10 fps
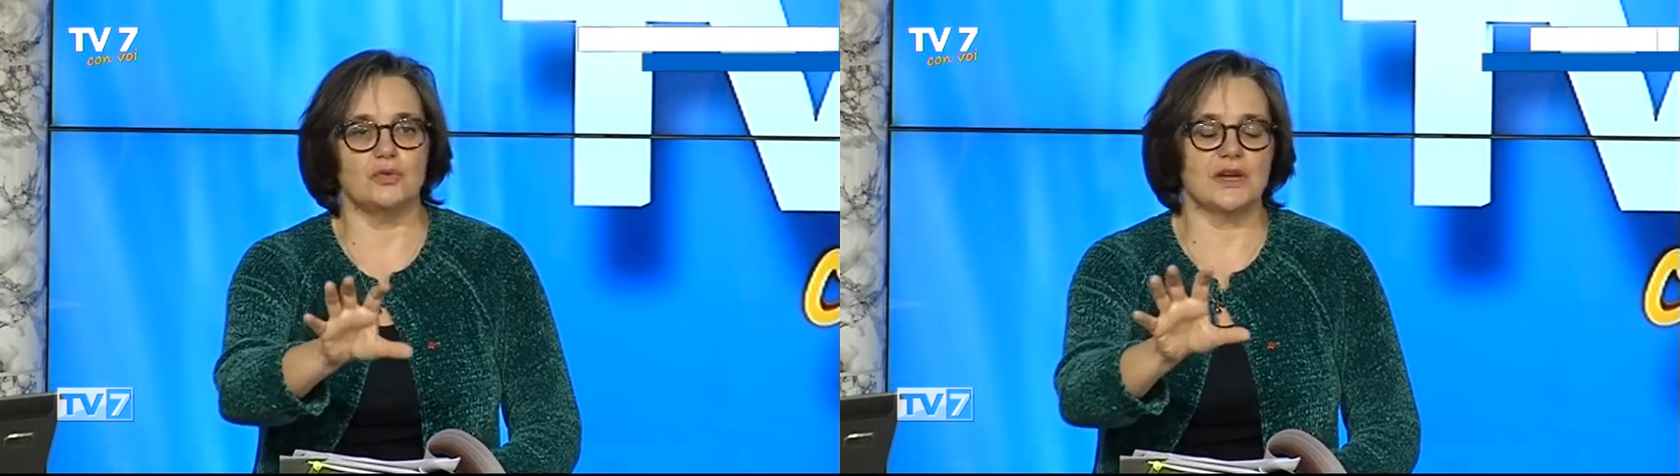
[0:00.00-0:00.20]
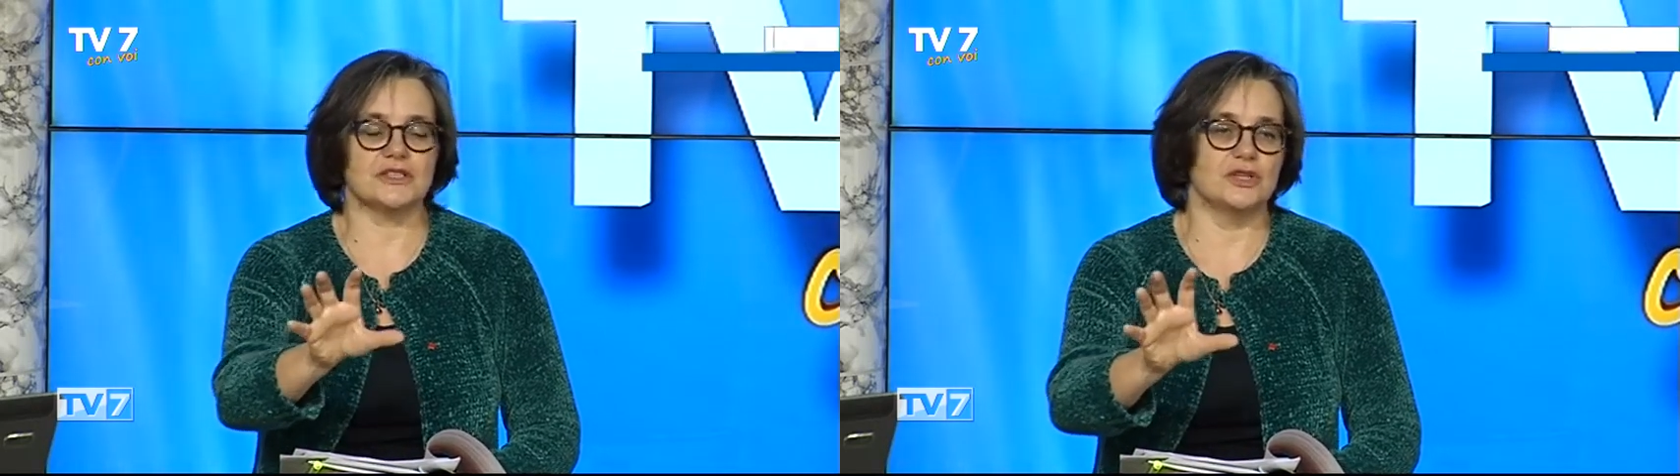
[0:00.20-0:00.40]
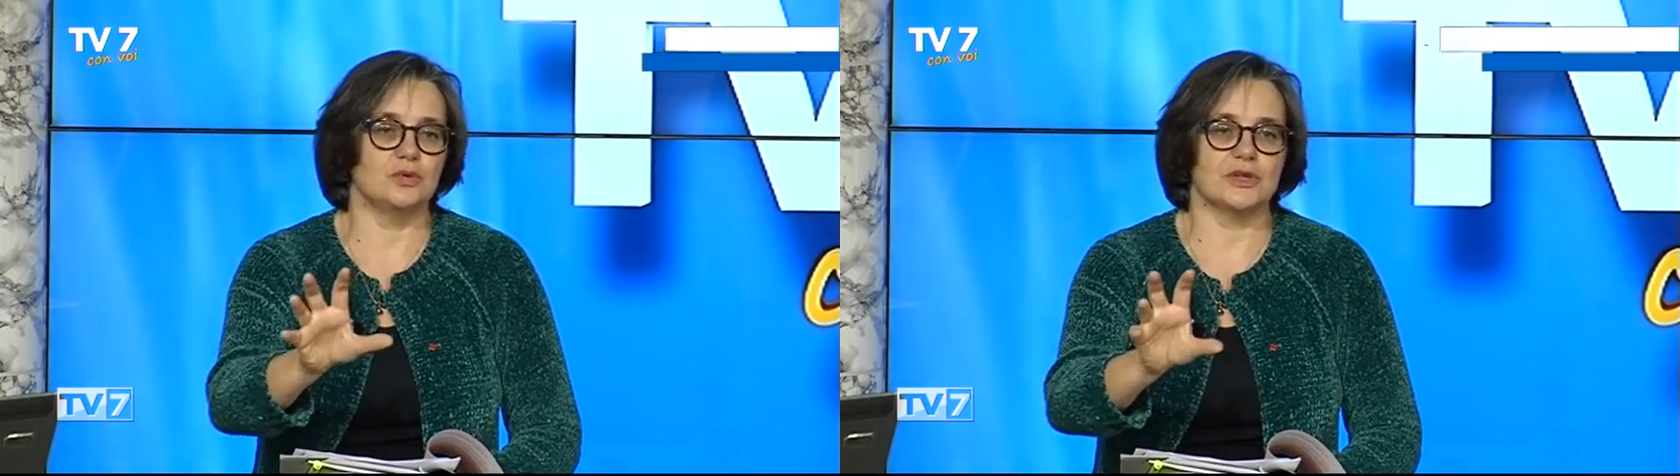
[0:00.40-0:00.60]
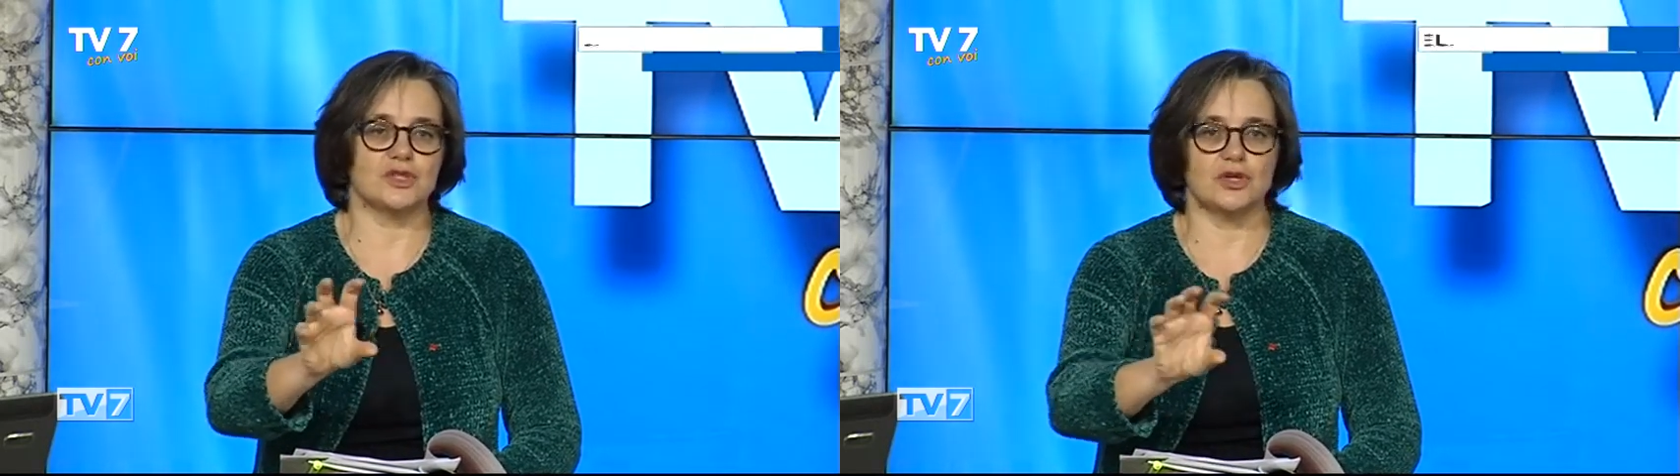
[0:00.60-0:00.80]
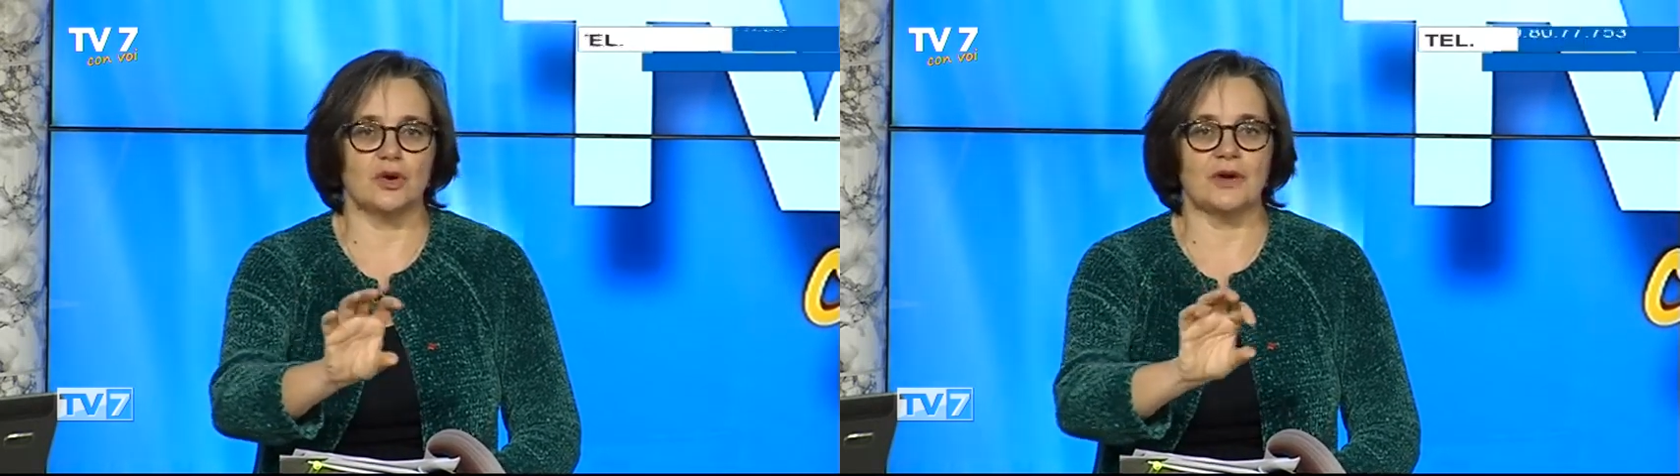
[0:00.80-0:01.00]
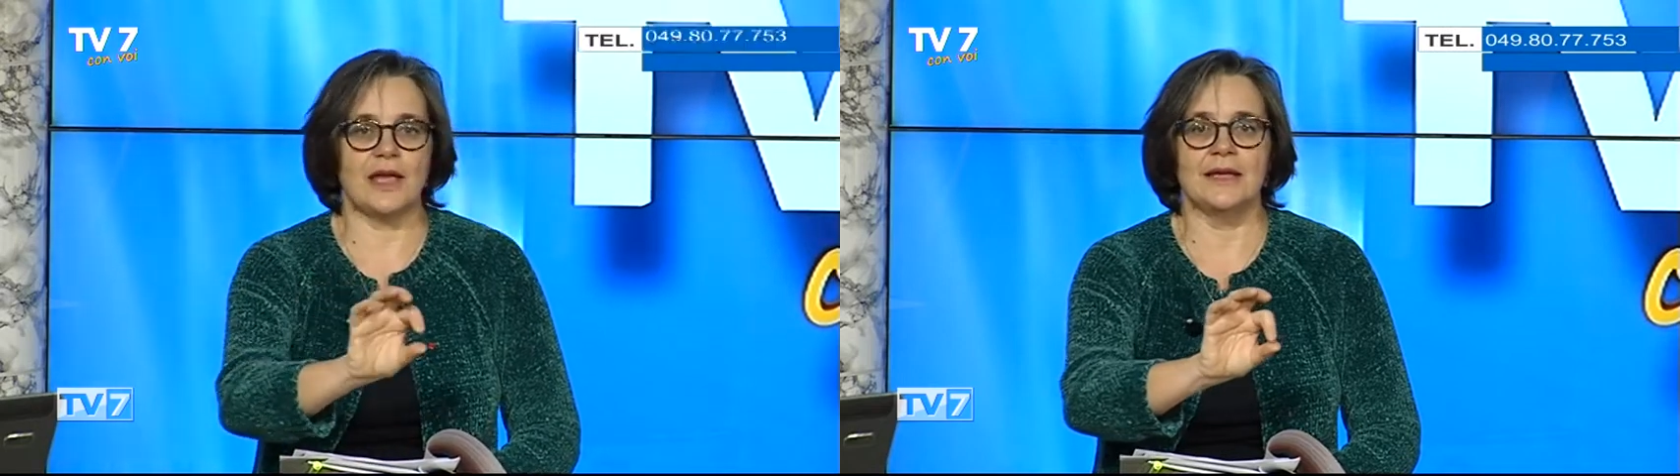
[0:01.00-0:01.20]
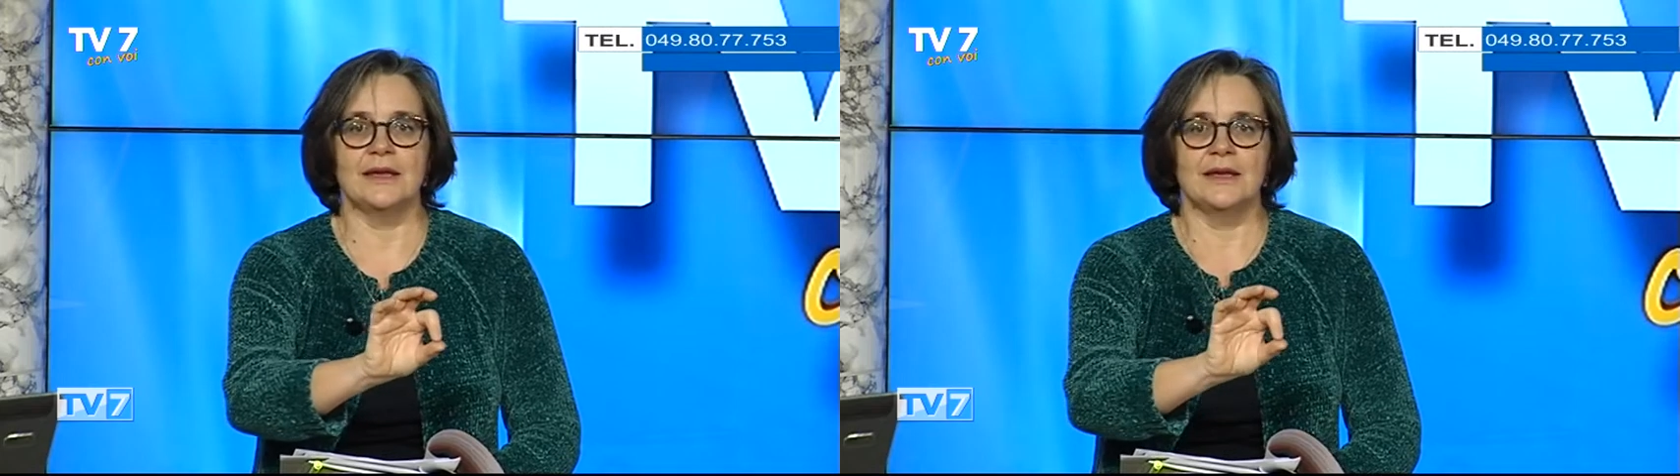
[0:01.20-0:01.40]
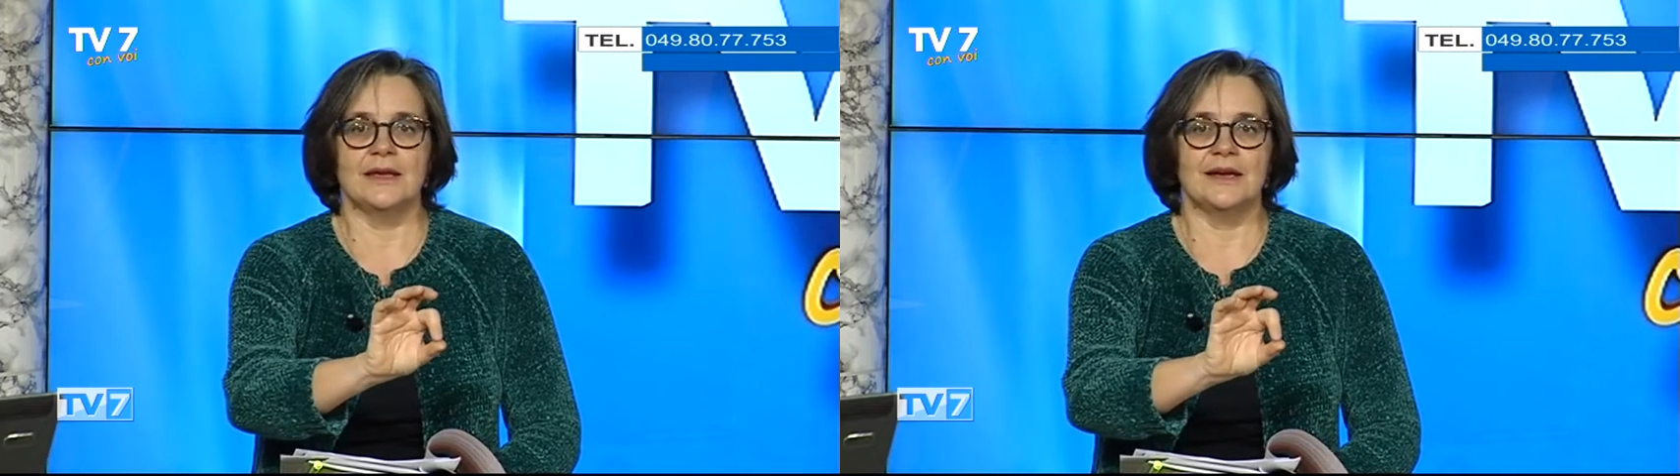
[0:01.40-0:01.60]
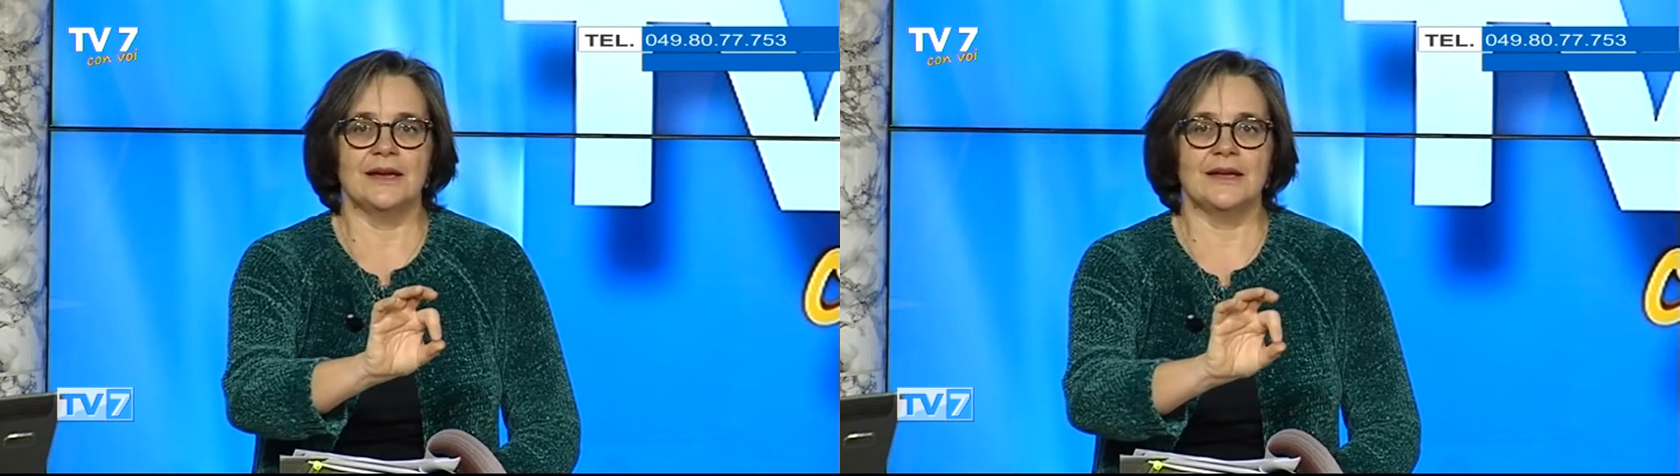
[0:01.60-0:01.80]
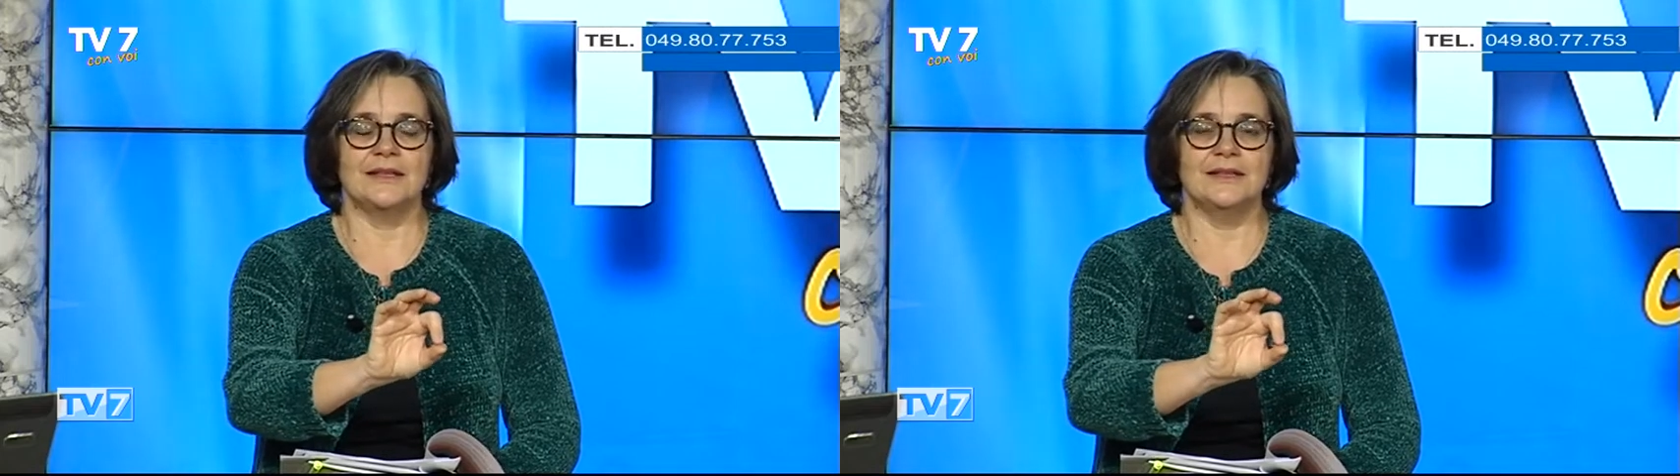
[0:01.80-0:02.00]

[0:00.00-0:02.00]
una situazione eh,